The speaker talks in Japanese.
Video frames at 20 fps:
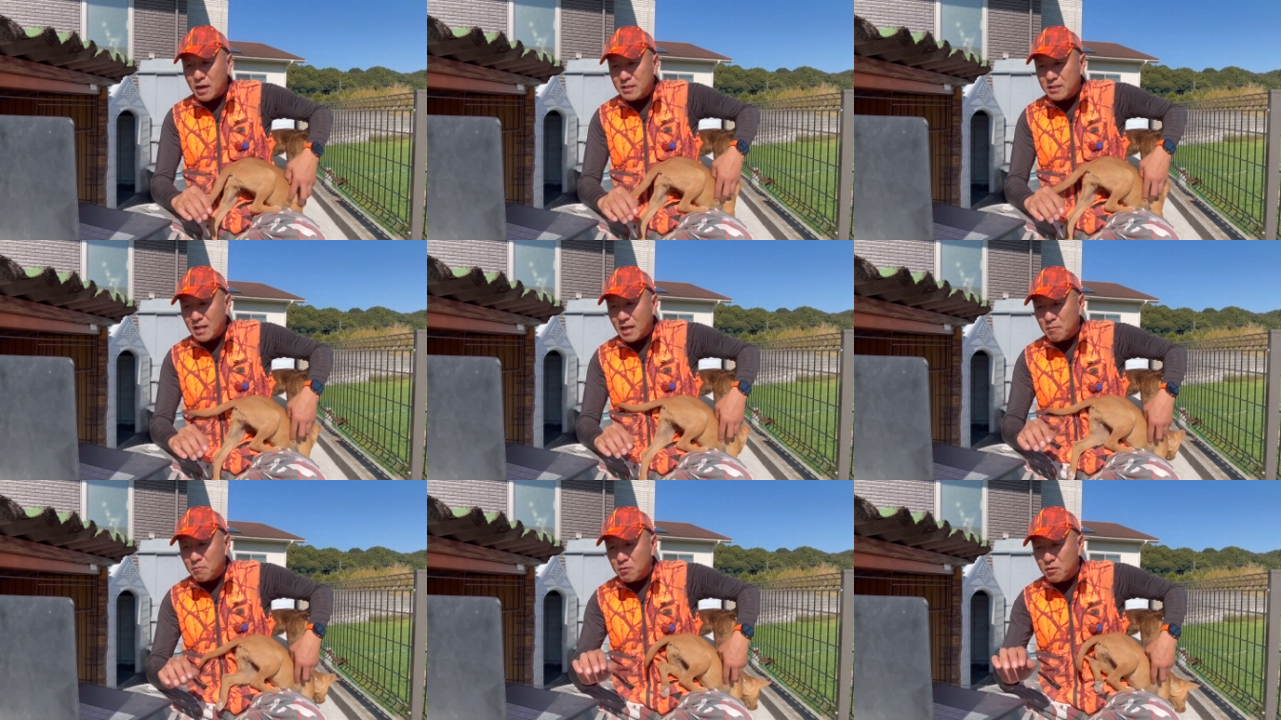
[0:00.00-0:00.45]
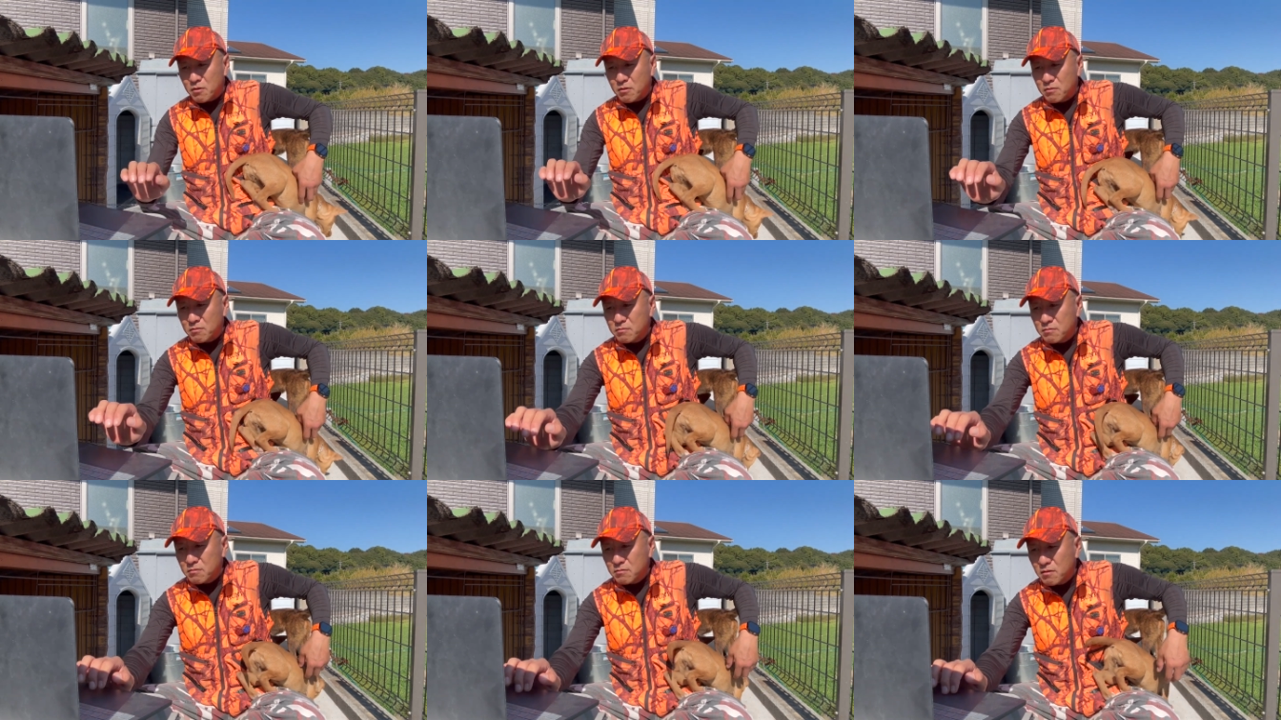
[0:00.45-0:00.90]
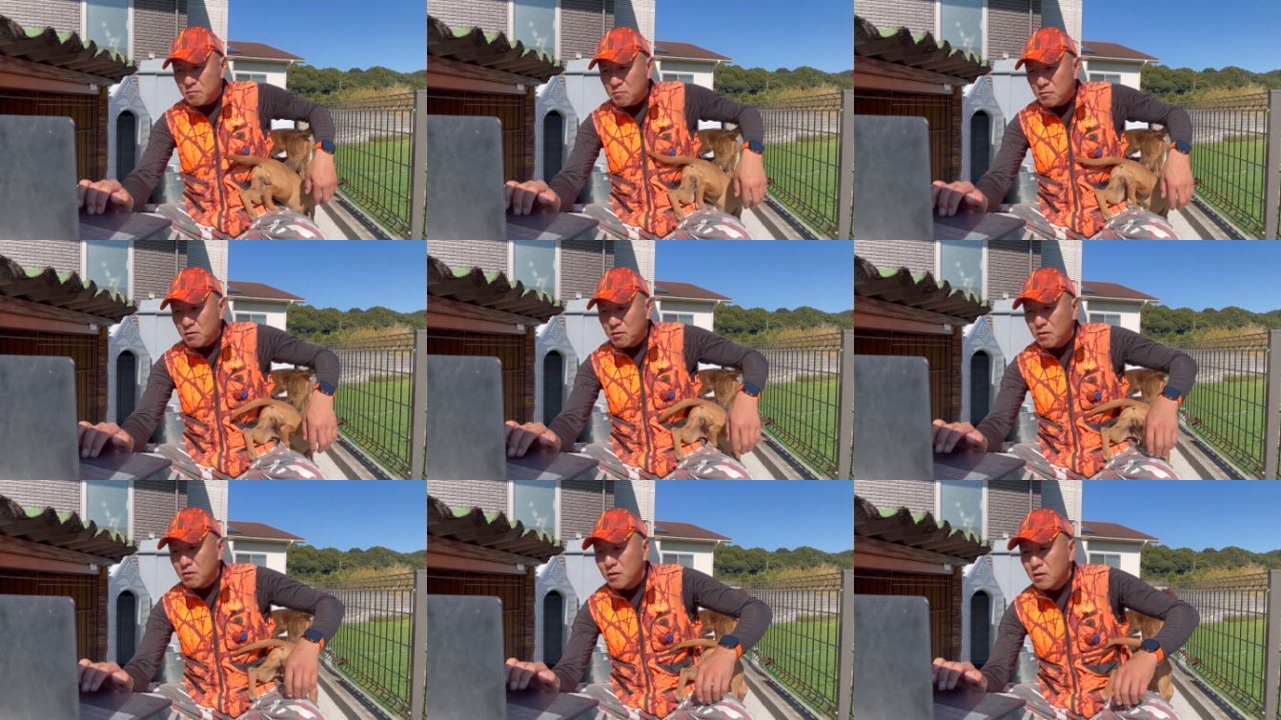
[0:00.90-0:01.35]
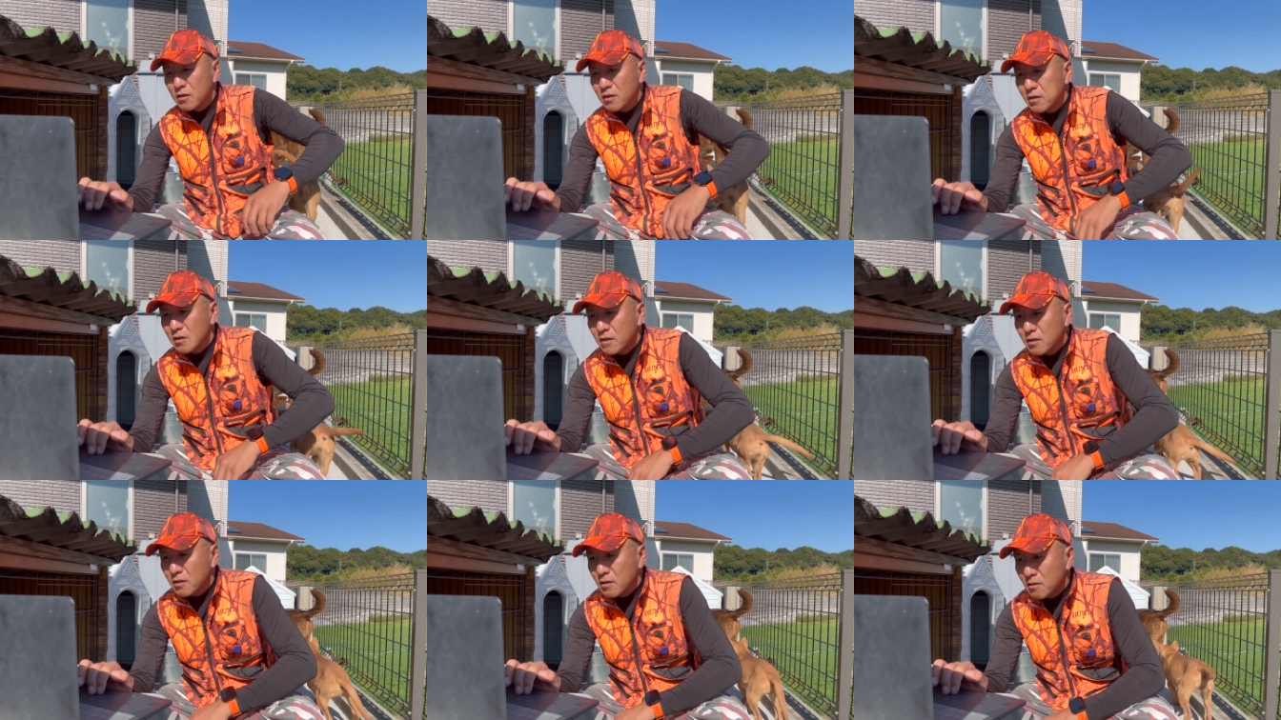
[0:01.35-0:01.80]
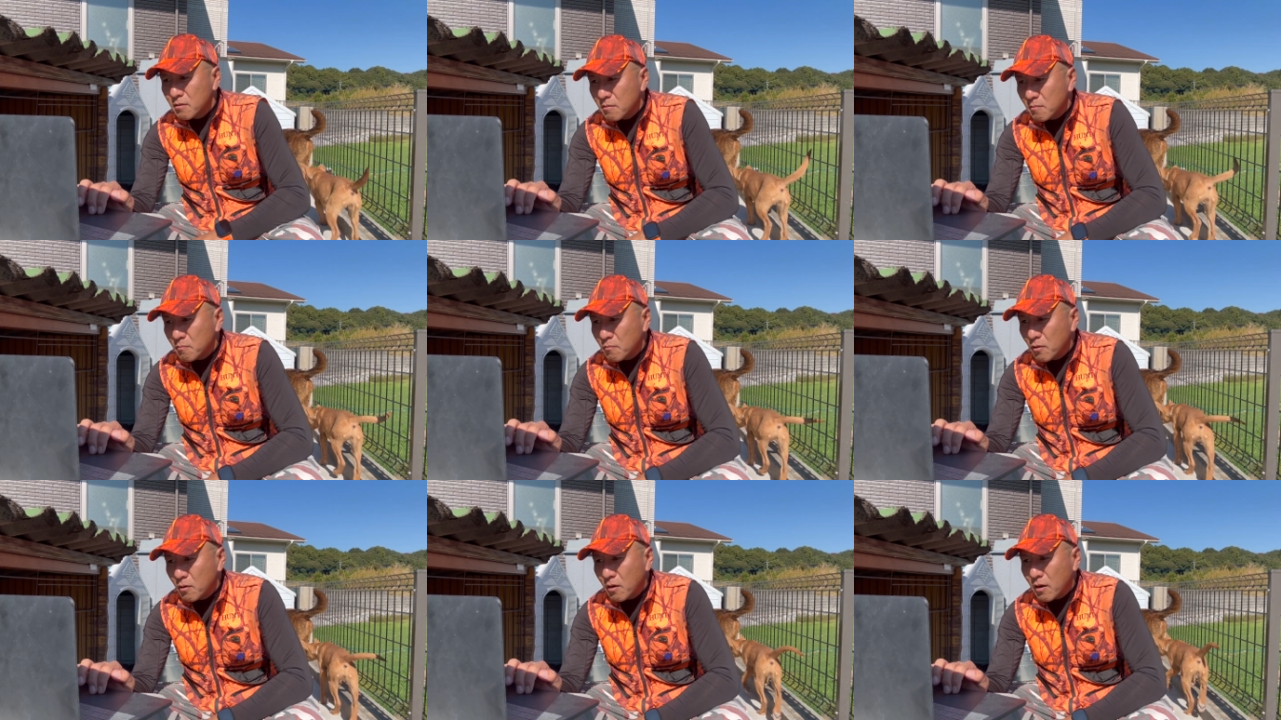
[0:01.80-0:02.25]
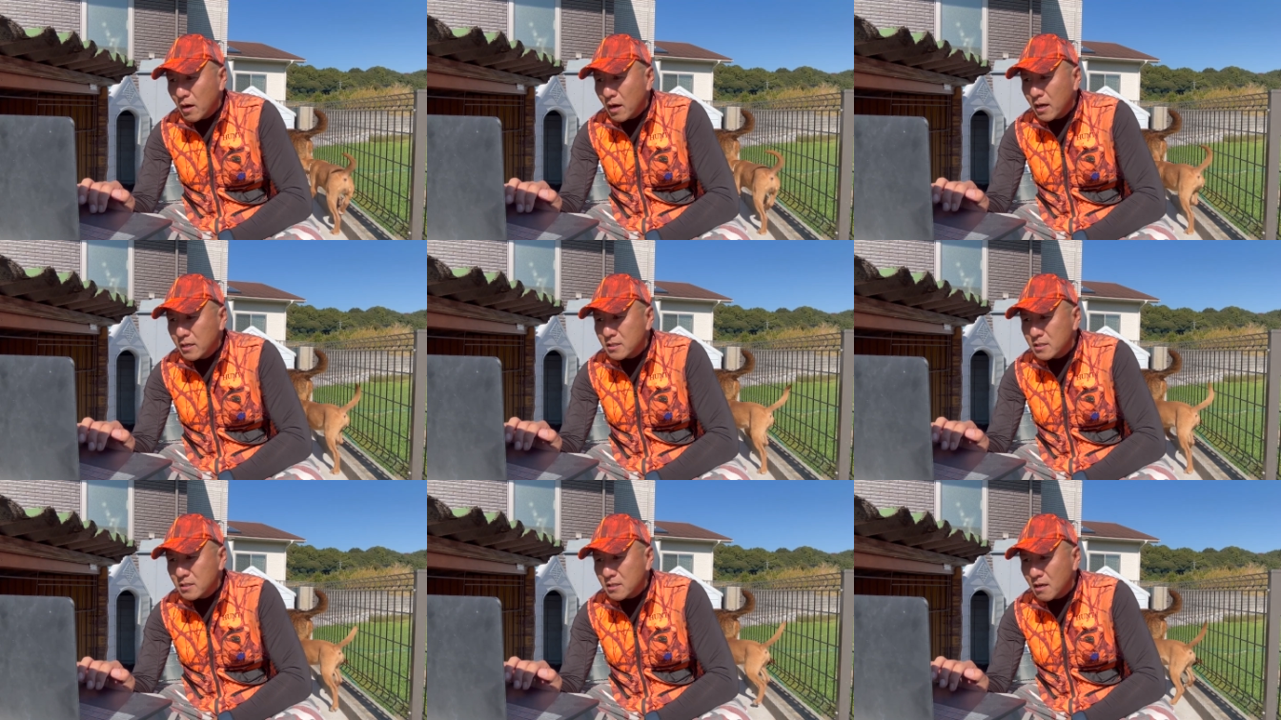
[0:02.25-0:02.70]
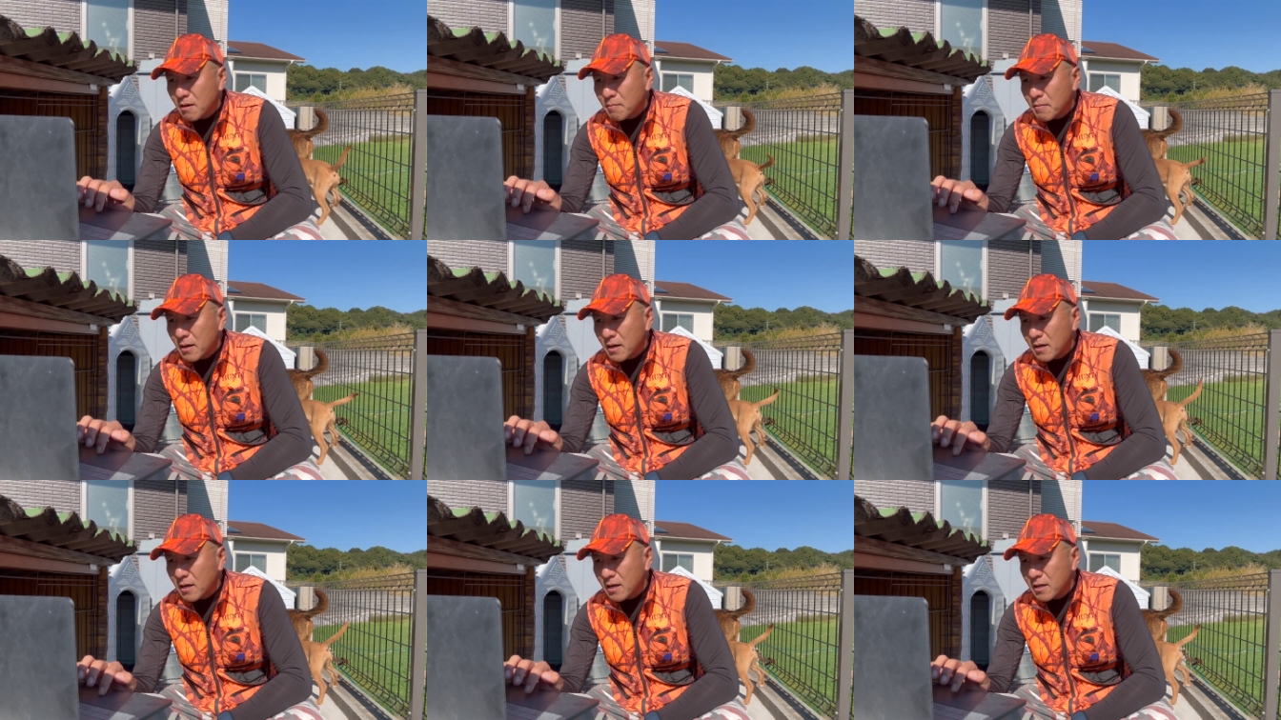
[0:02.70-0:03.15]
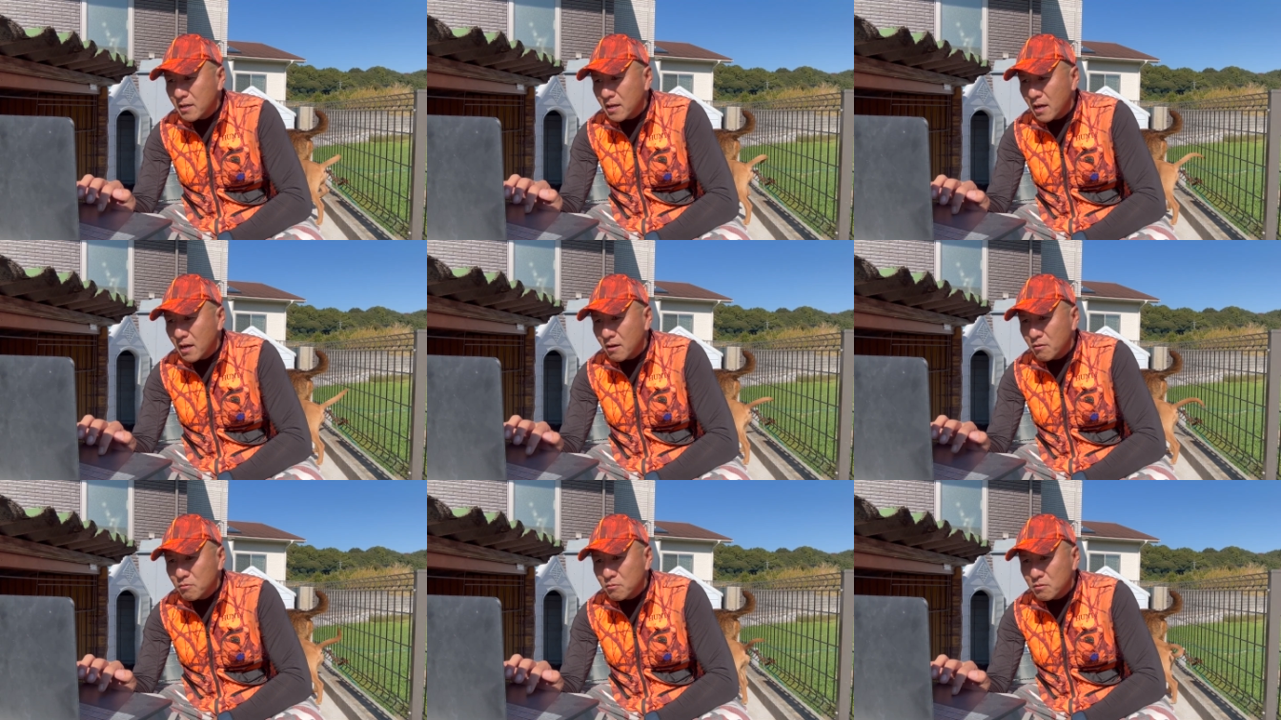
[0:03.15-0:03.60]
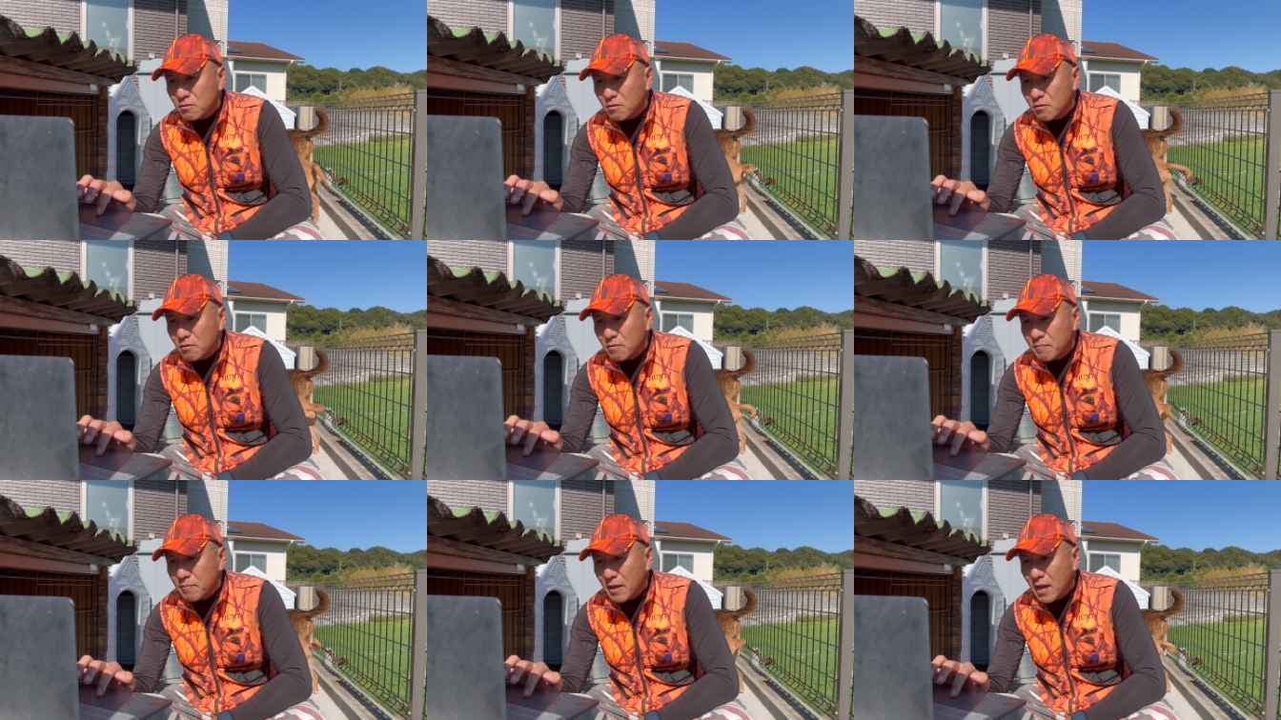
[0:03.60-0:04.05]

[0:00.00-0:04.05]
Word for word: あとはもうほんともうアスカばっかりやん、ほんと。